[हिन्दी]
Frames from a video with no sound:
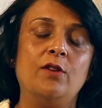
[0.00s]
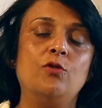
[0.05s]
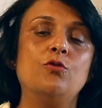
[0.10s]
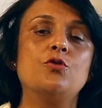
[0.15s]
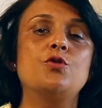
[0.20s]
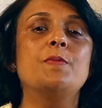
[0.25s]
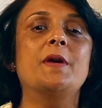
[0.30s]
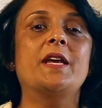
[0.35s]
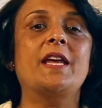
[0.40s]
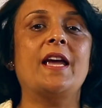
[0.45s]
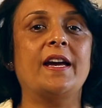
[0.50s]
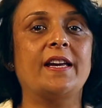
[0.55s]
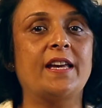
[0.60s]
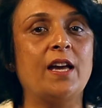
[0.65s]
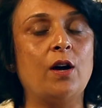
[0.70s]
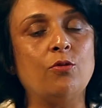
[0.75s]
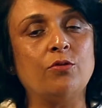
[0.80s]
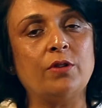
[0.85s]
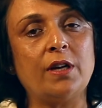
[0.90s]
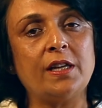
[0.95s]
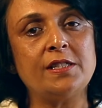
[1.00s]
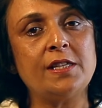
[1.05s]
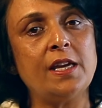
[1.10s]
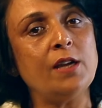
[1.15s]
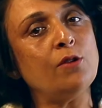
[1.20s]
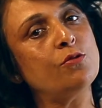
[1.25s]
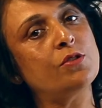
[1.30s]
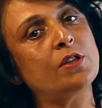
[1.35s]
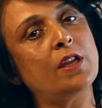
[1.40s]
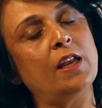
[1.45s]
उसमें क्या क्या होना
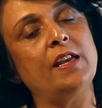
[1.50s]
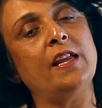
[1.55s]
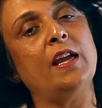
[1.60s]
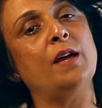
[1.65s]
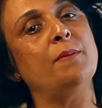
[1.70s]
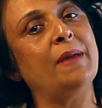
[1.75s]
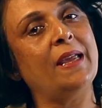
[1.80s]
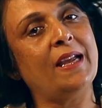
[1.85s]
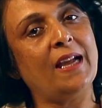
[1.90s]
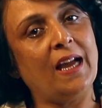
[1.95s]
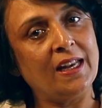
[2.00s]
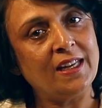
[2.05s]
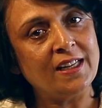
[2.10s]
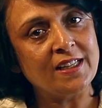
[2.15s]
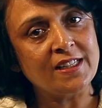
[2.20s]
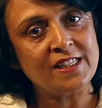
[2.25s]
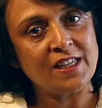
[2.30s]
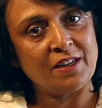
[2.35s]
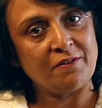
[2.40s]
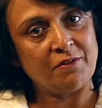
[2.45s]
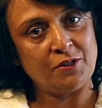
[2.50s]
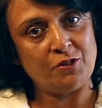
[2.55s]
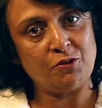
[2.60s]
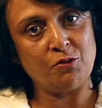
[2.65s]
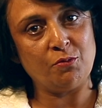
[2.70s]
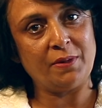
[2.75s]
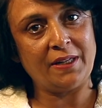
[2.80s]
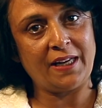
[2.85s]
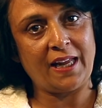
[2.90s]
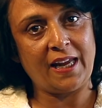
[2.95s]
चाहिए उसके लिए हम एक अलग से
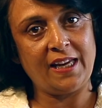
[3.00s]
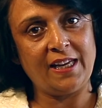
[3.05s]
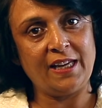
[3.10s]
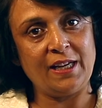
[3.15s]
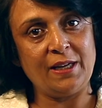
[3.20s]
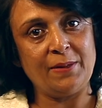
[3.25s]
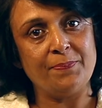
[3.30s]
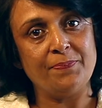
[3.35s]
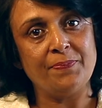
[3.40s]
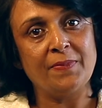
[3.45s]
वीडियो बनाएंगे